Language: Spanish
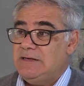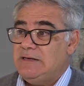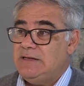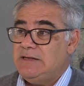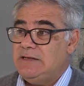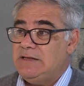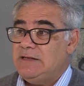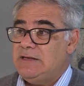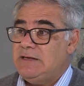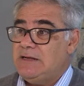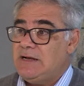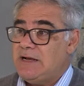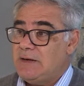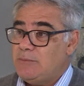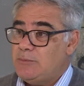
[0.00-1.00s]
en
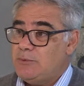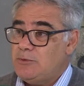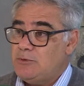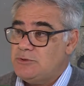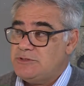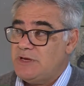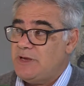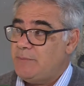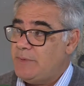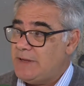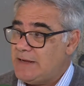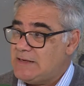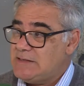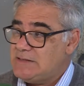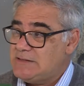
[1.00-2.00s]
el campus
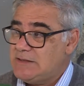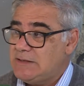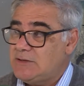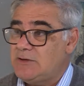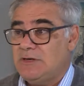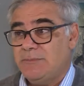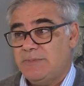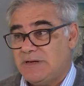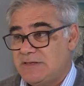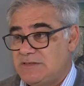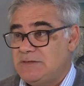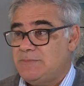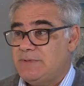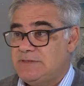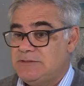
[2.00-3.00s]
Esperanza con la
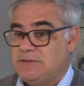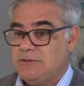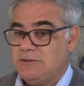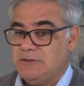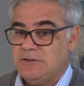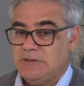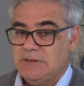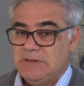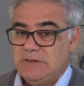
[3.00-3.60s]
participación